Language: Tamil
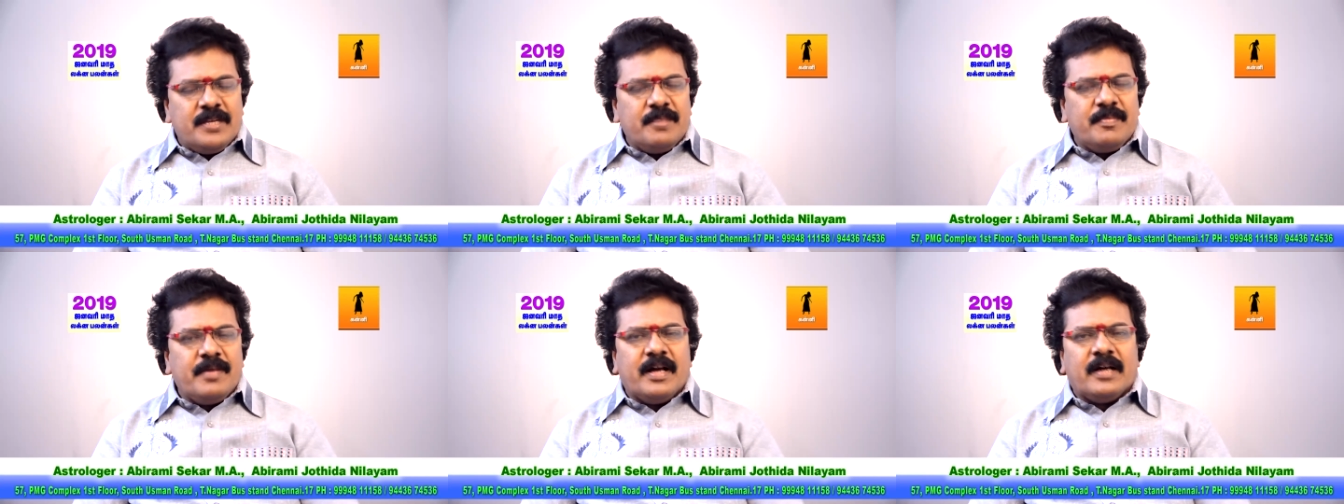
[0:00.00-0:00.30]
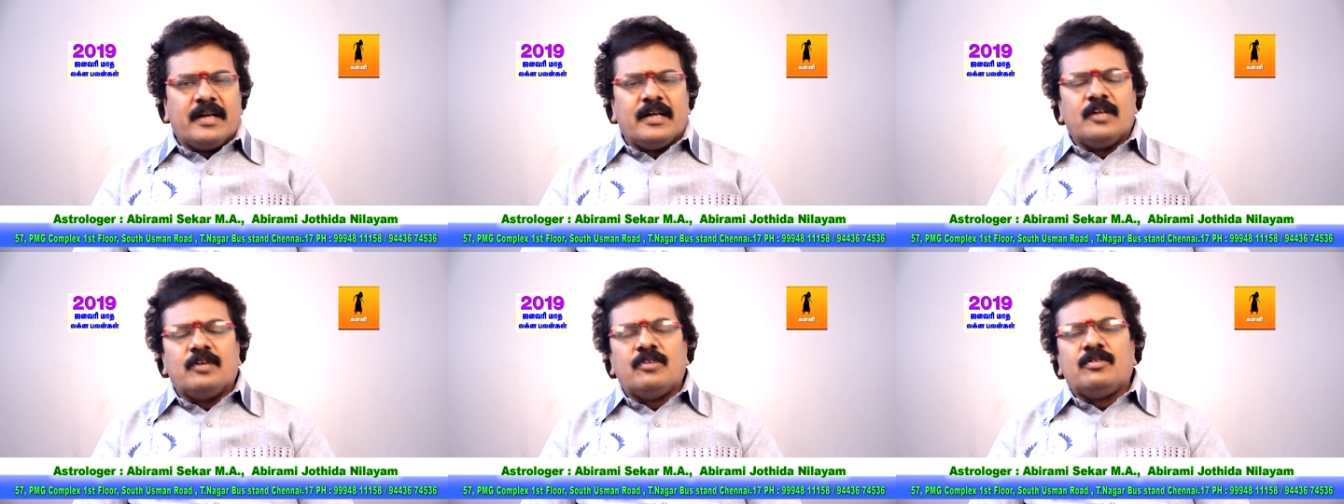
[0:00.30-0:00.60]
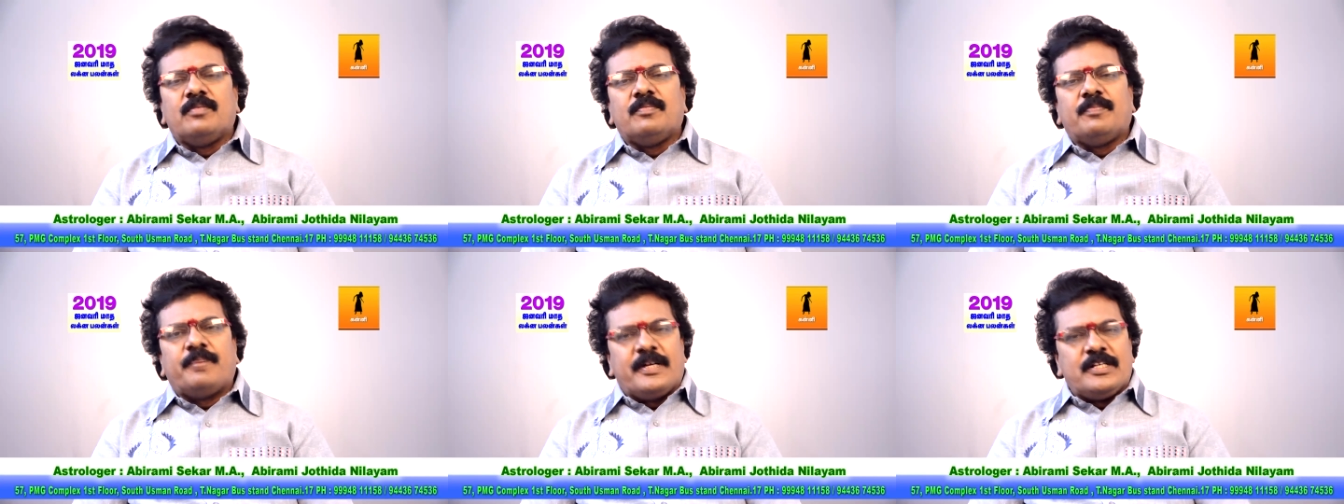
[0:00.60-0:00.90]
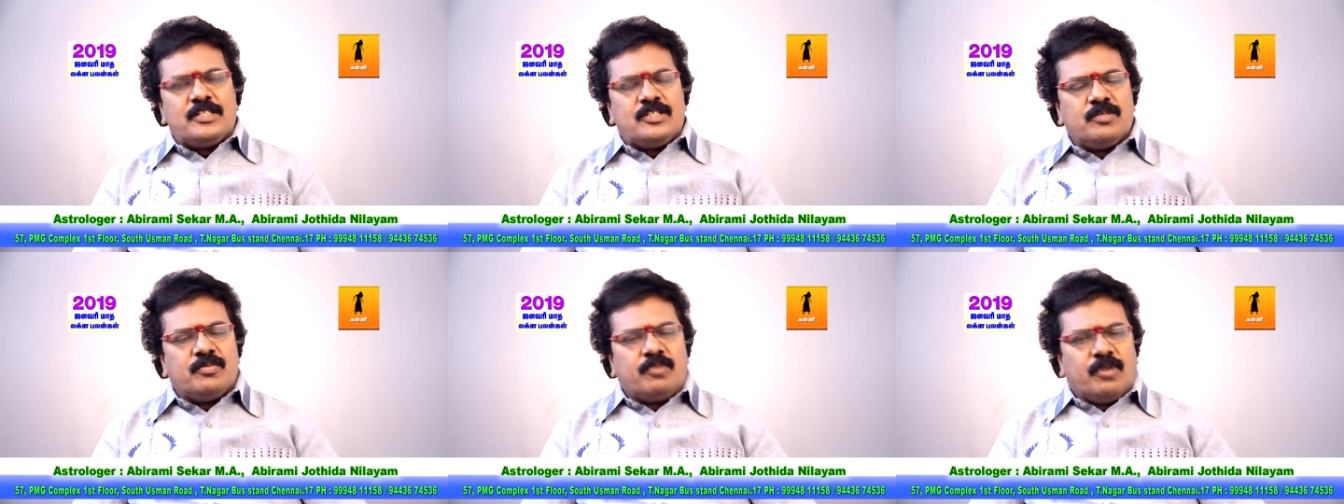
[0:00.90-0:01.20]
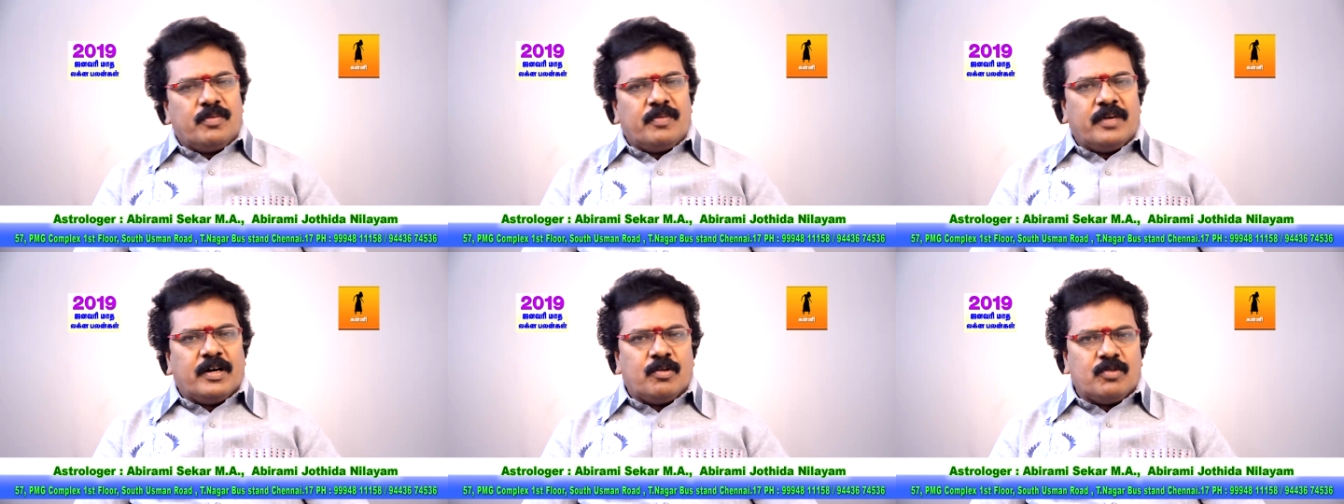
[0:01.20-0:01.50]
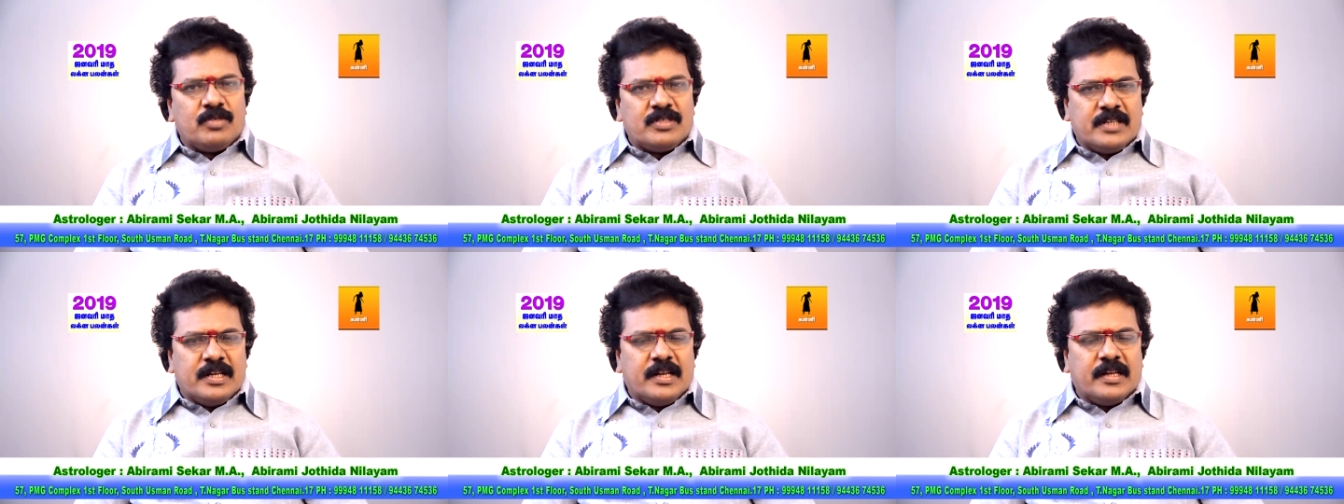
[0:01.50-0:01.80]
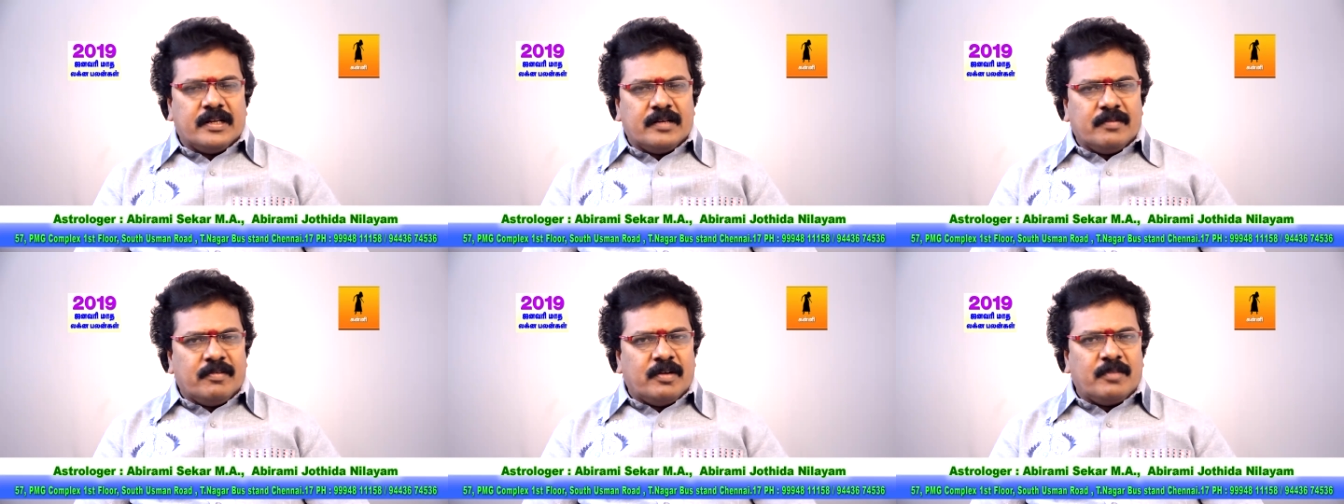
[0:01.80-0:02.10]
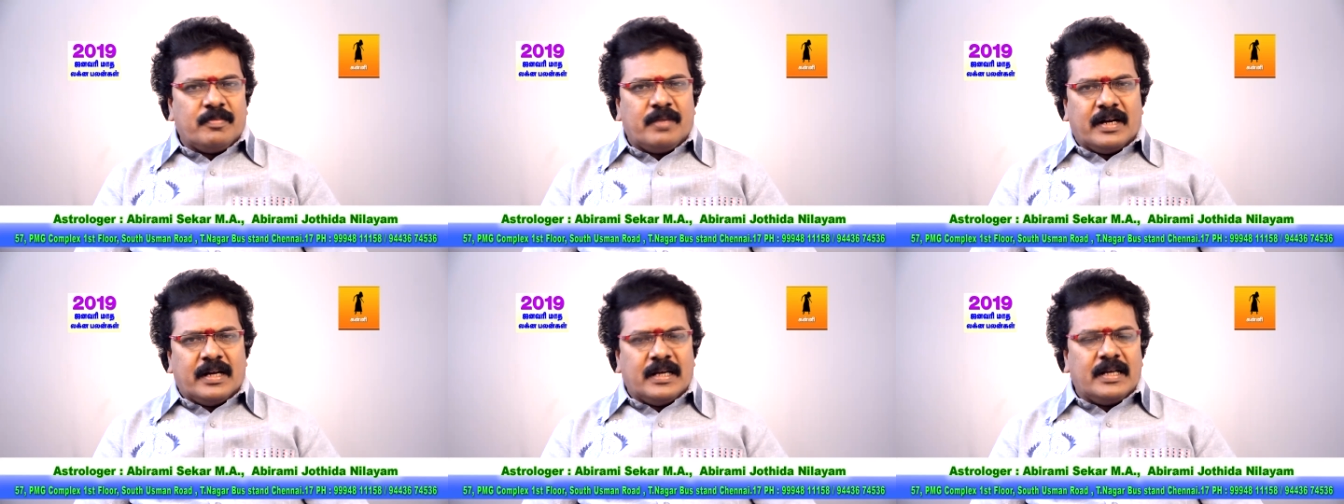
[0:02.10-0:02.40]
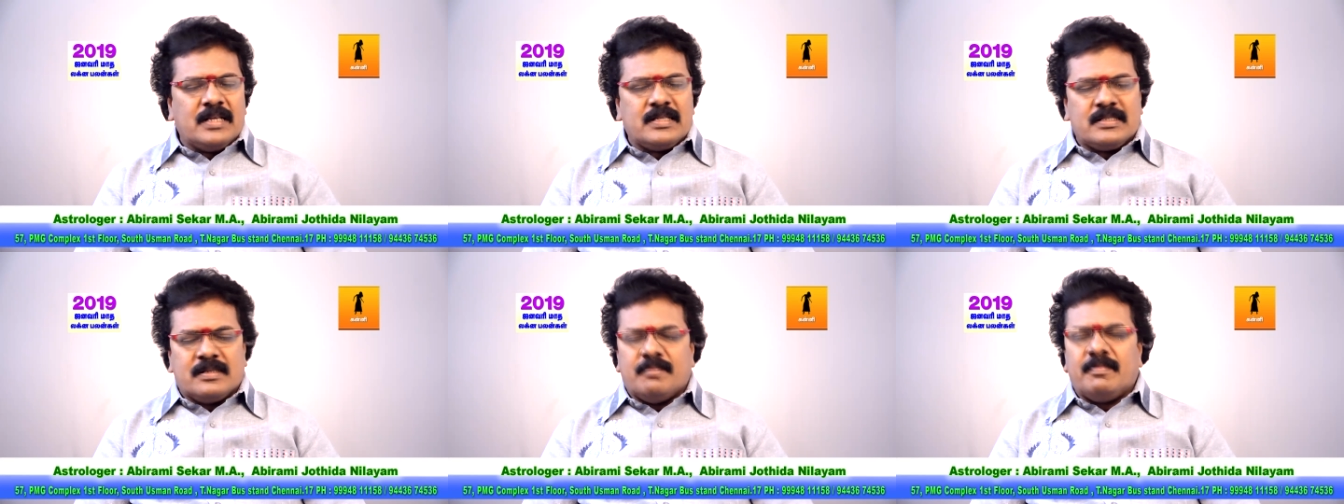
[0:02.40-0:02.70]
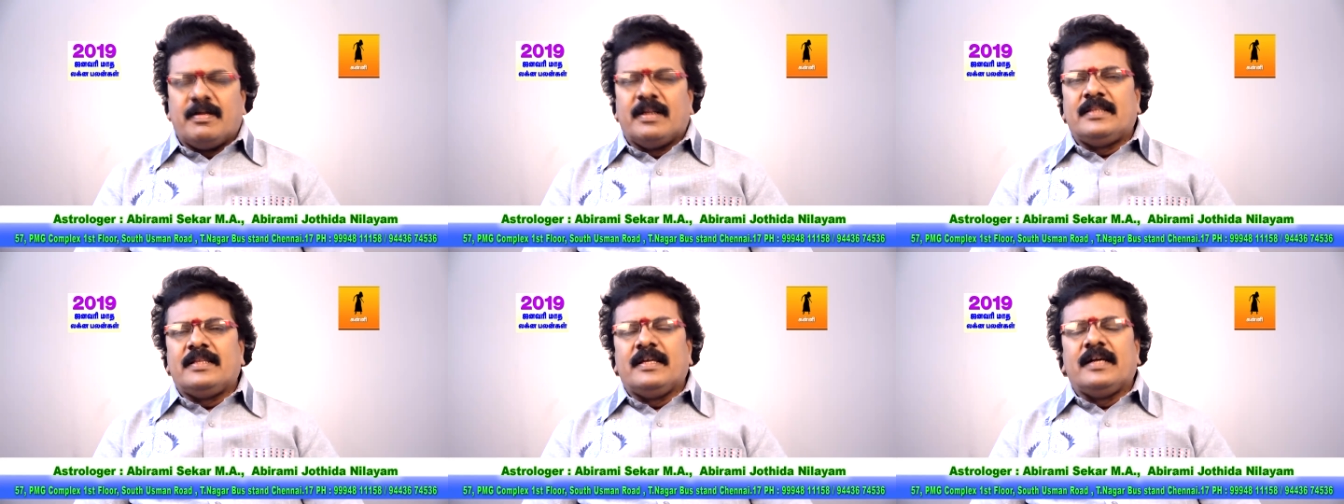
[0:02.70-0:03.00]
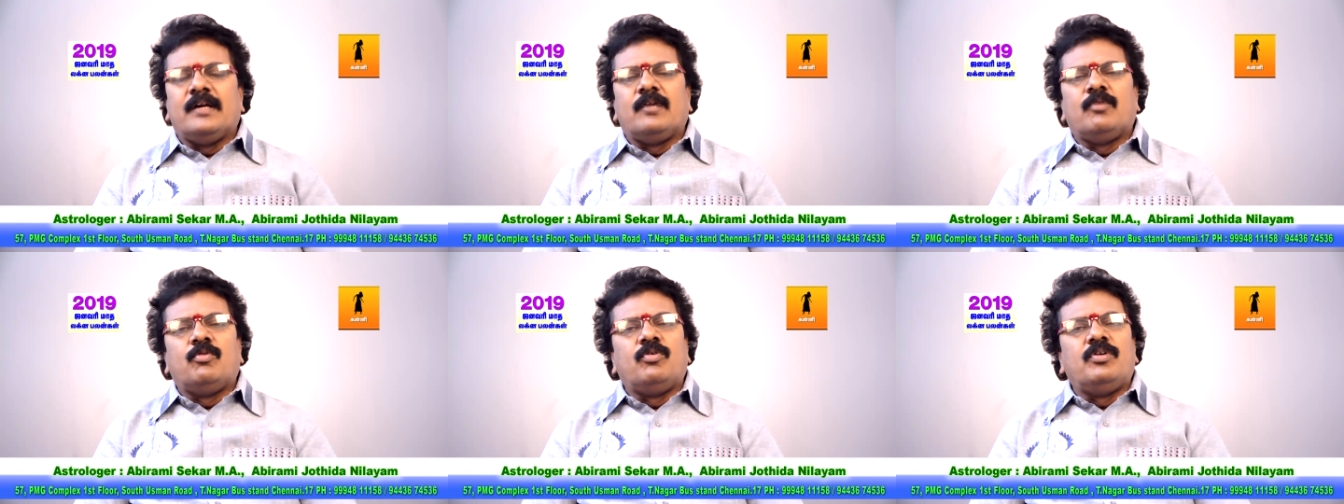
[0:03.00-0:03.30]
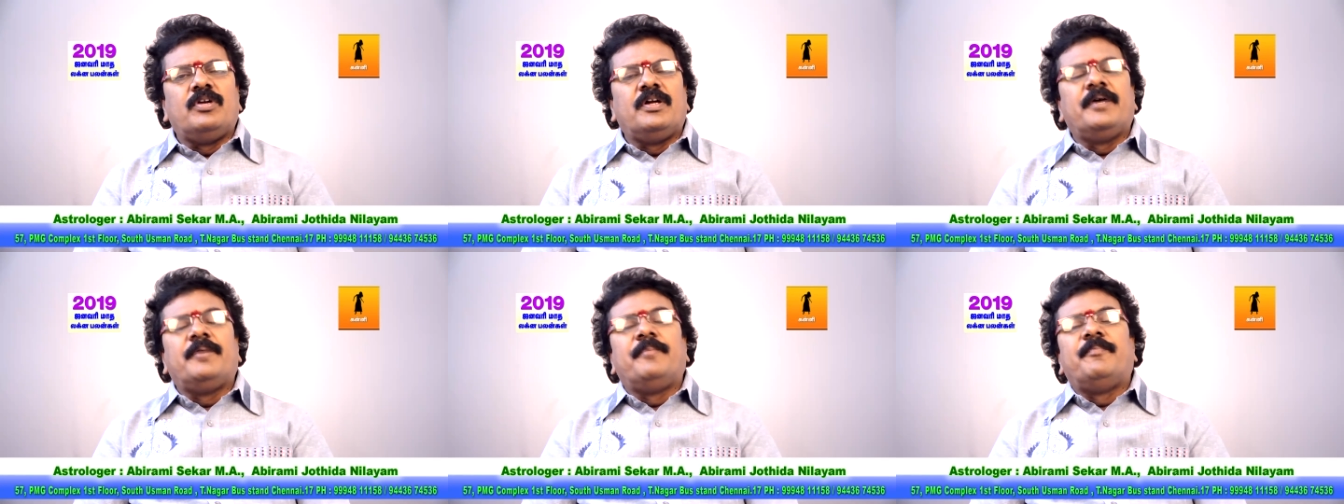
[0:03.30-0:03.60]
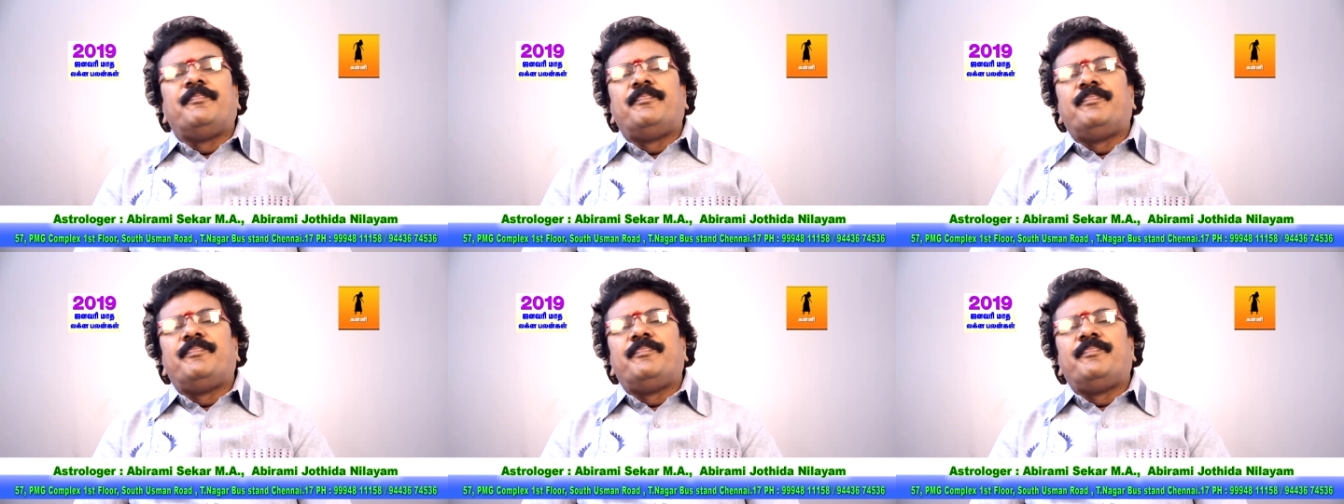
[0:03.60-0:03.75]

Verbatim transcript: இனிமையாக இருக்கும் பேச்சின் மூலமாக ஒரு சிலருக்கு வருமானங்கள் சம்பாத்தியங்கள் உண்டு